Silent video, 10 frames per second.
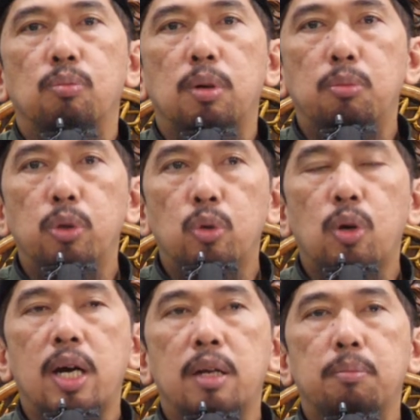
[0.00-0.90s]

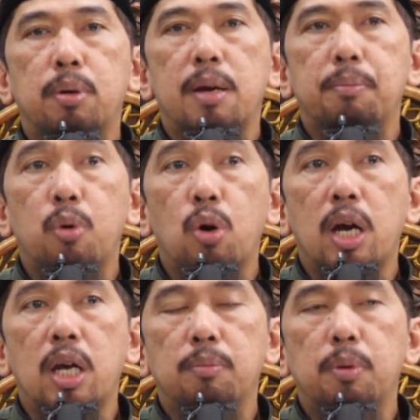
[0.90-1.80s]
pembunuhan,
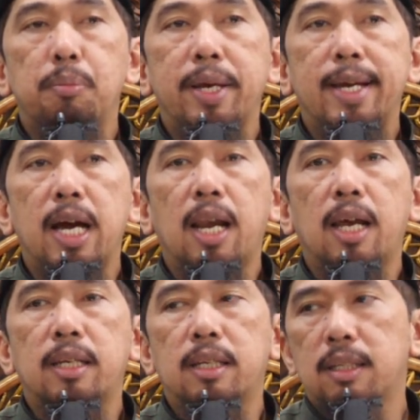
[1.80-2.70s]
perampokan,
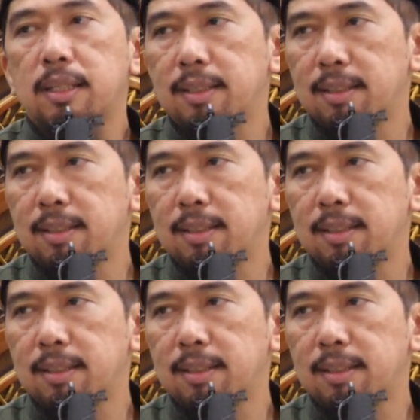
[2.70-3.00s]
pembegalan.